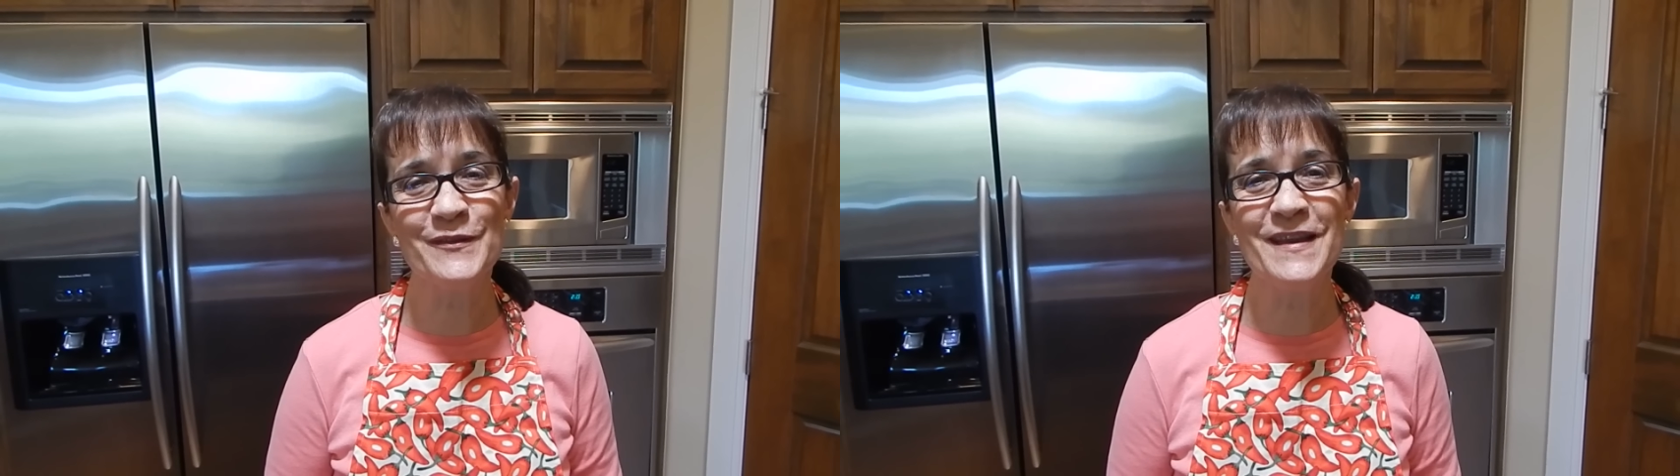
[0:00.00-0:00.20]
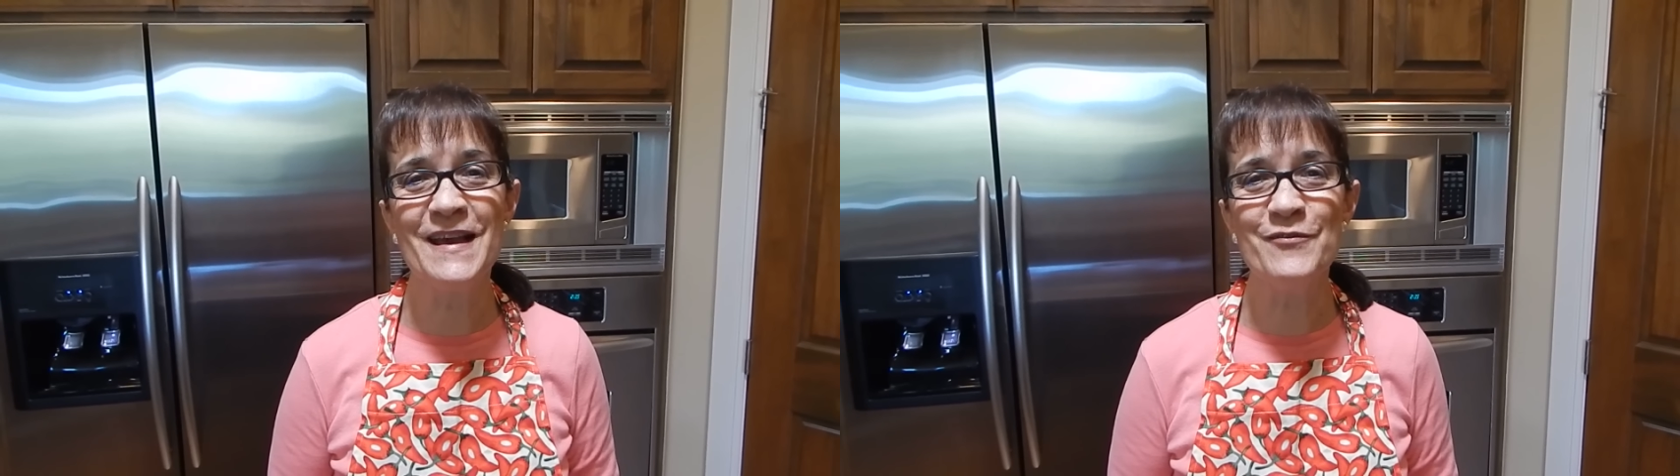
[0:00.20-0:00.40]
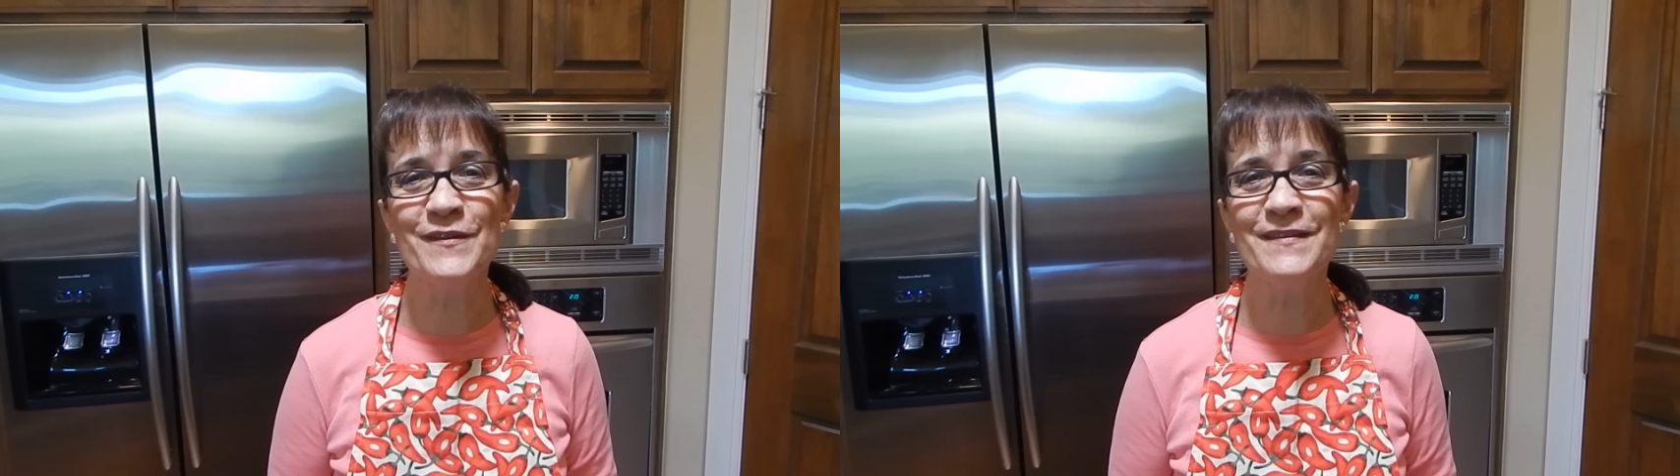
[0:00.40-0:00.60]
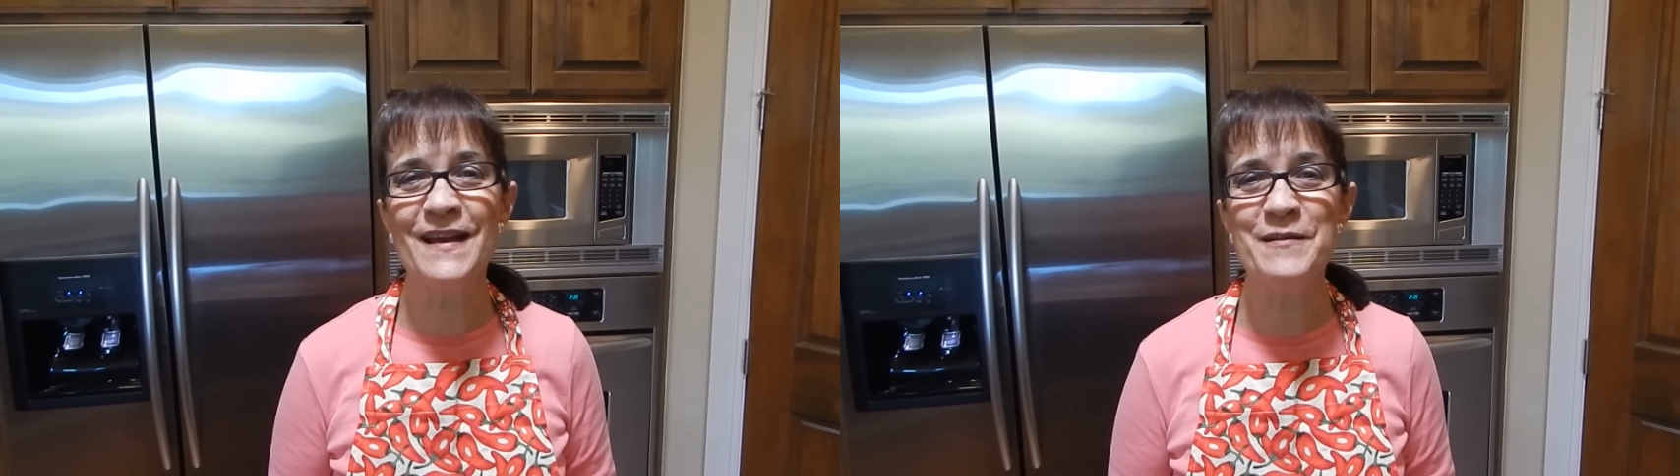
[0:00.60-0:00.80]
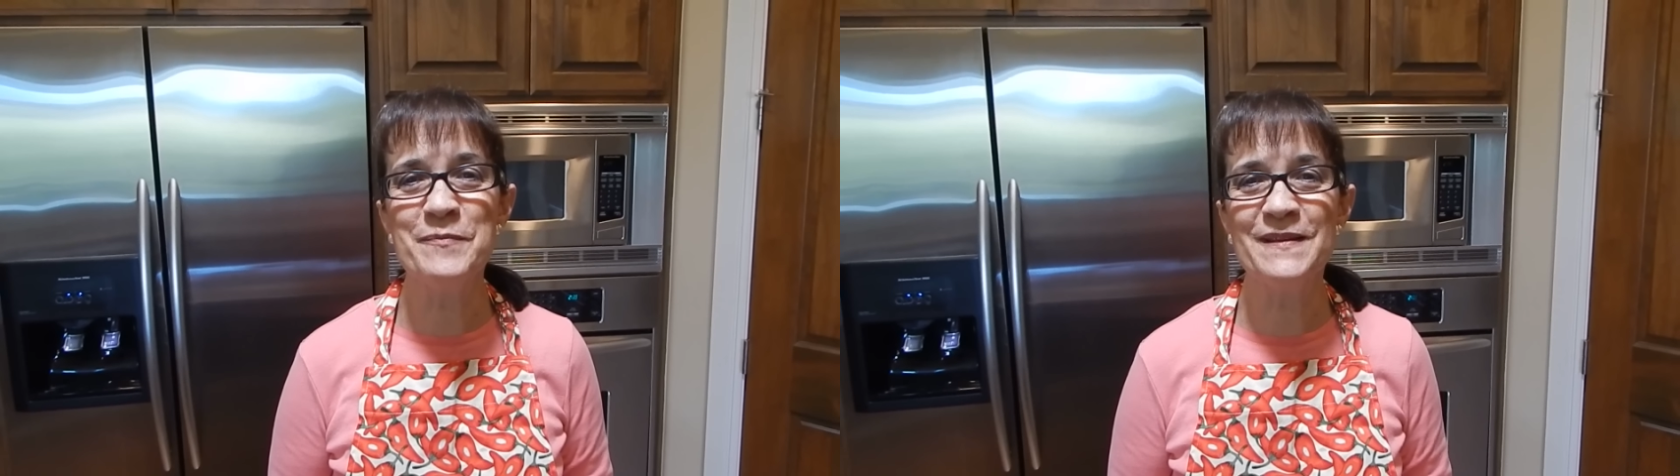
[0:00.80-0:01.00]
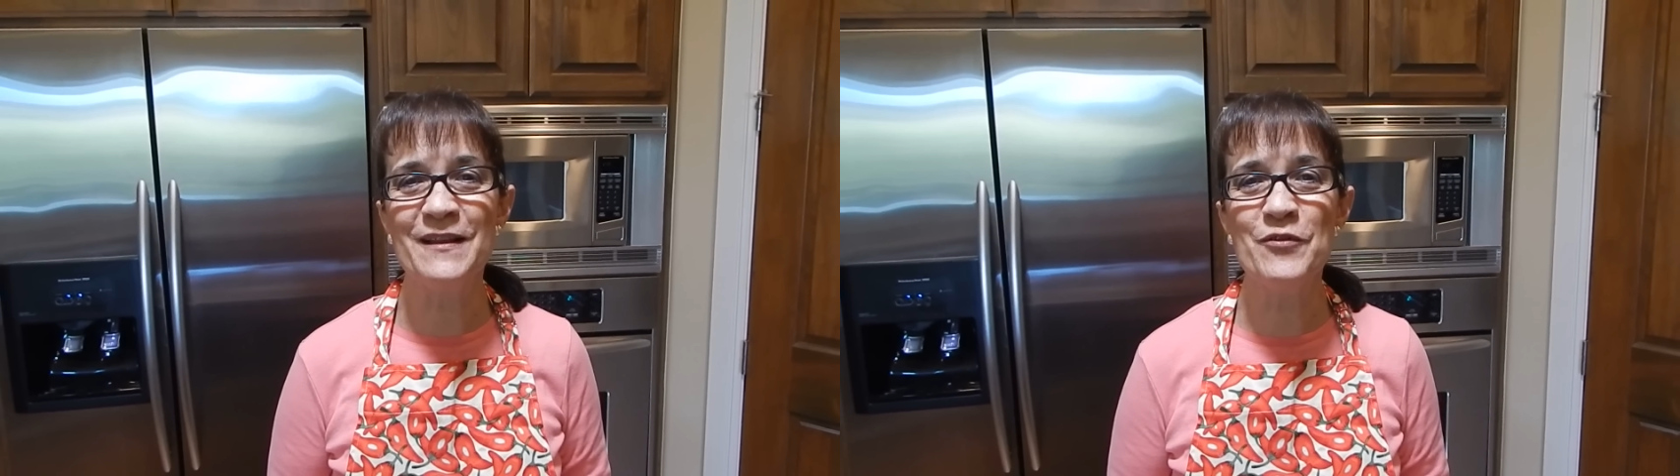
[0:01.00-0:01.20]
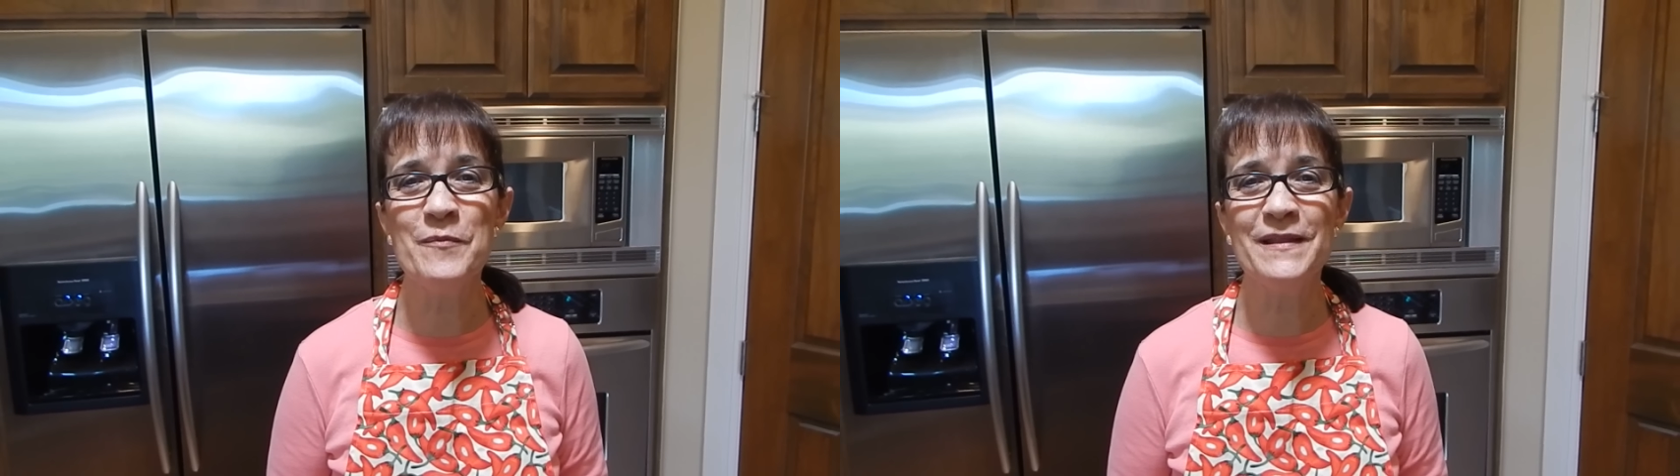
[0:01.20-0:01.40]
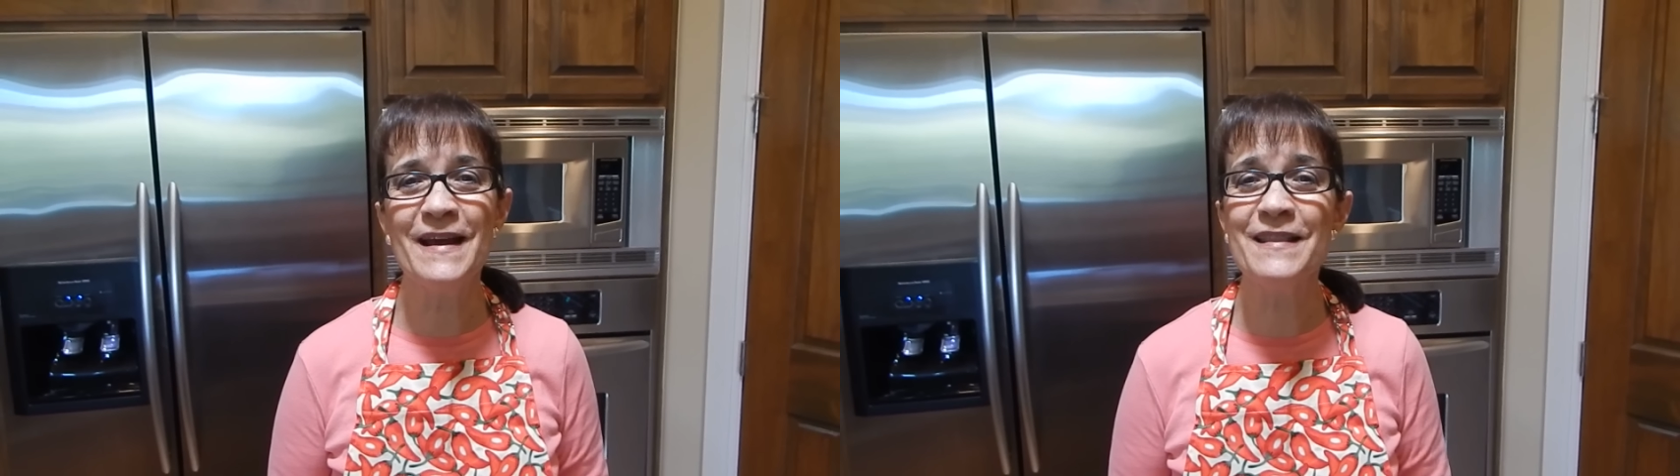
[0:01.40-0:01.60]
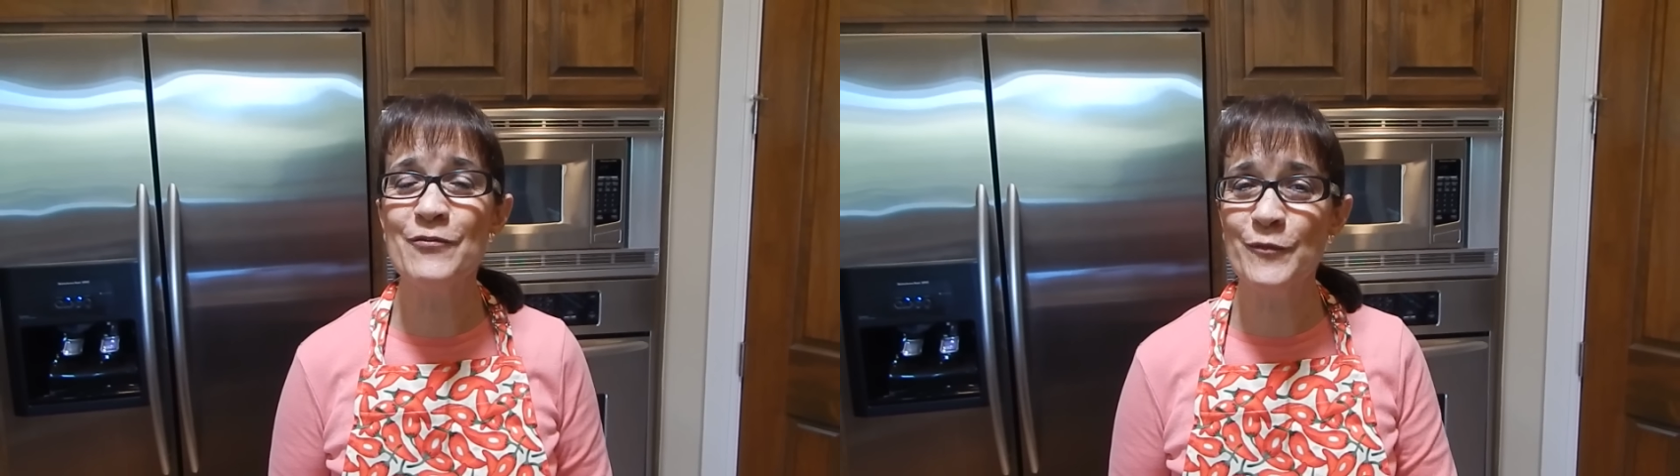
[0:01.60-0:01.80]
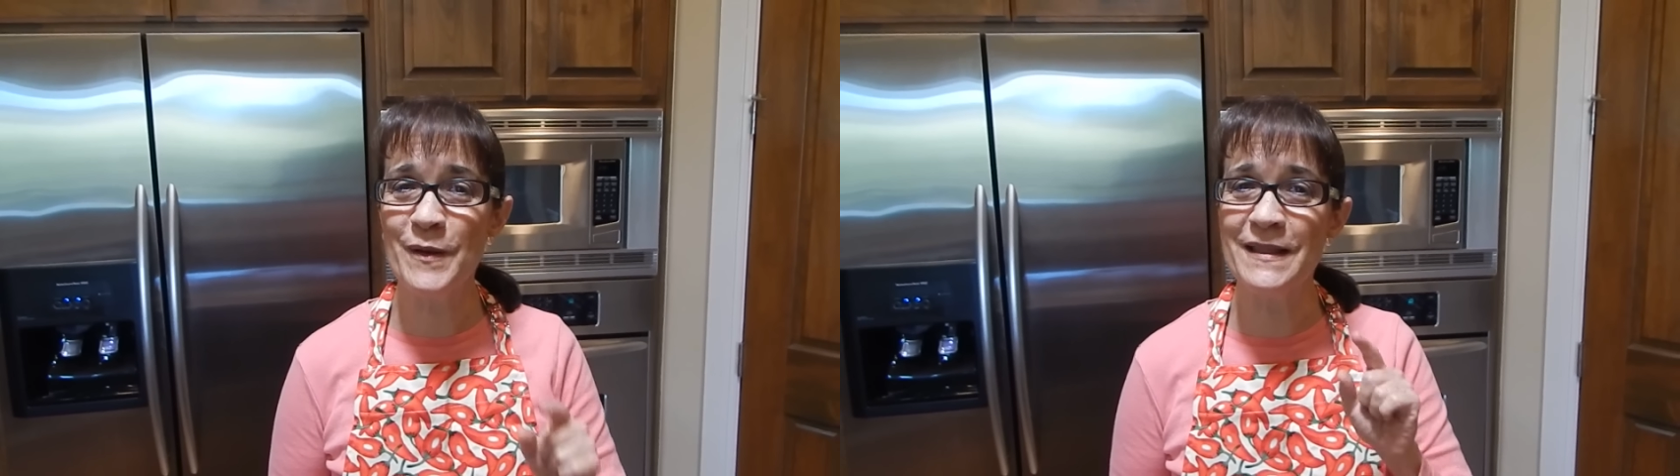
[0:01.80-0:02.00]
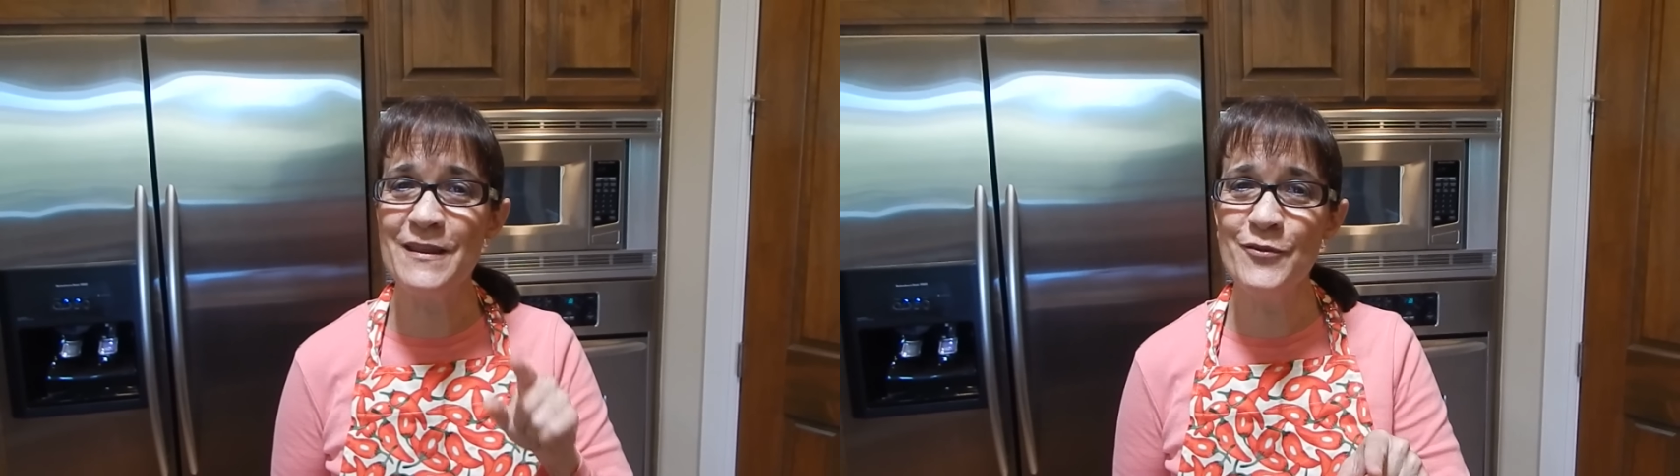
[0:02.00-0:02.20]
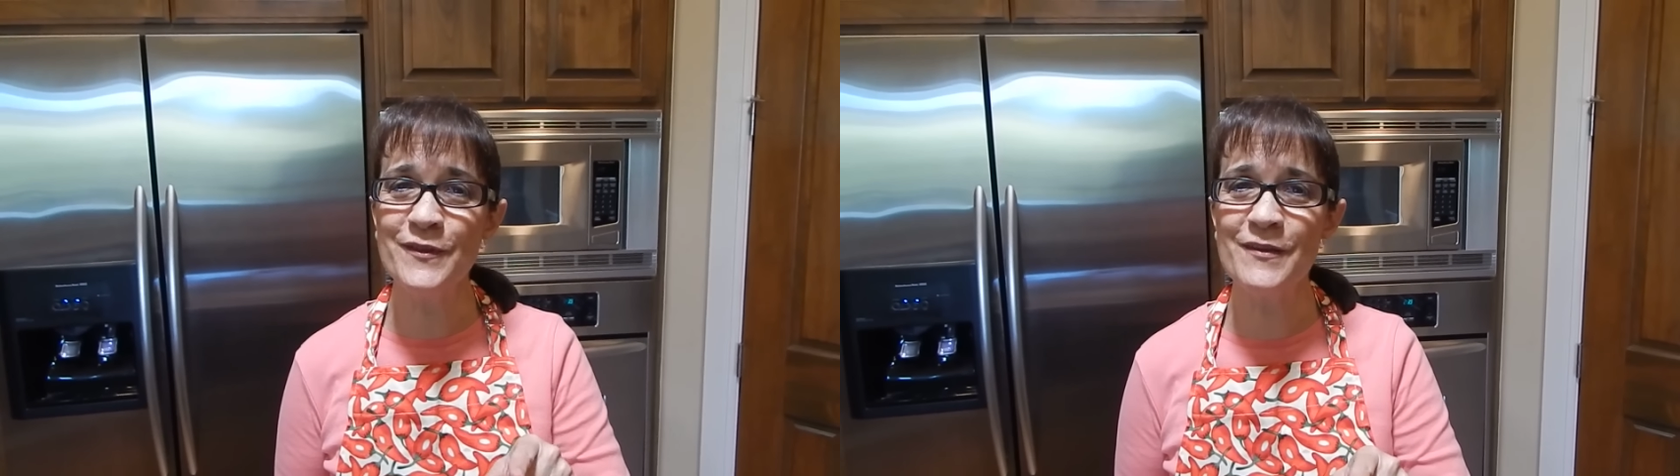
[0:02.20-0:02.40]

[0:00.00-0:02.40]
que ya nos están empezando a mandar de los platillos